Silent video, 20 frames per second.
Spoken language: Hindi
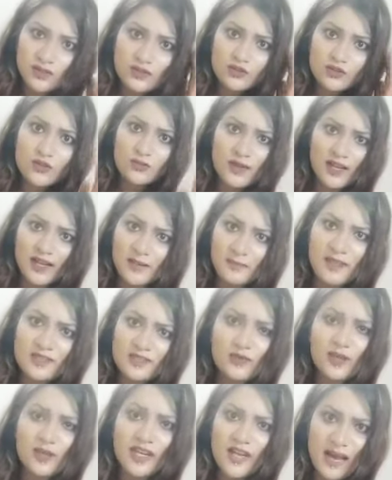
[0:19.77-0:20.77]
तुम्हारे पास
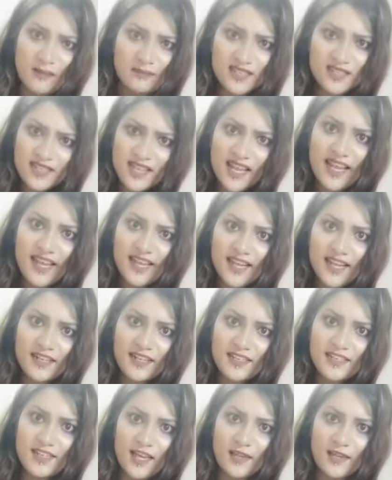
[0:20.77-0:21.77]
कोई काम धंधा है या
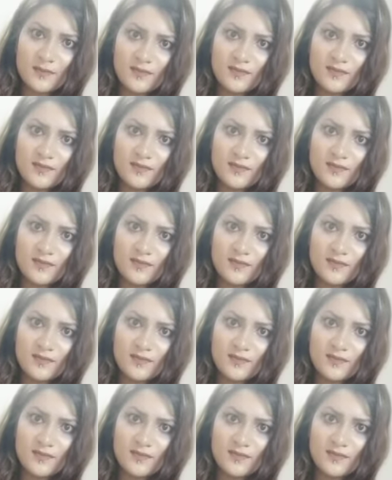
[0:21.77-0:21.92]
नहीं है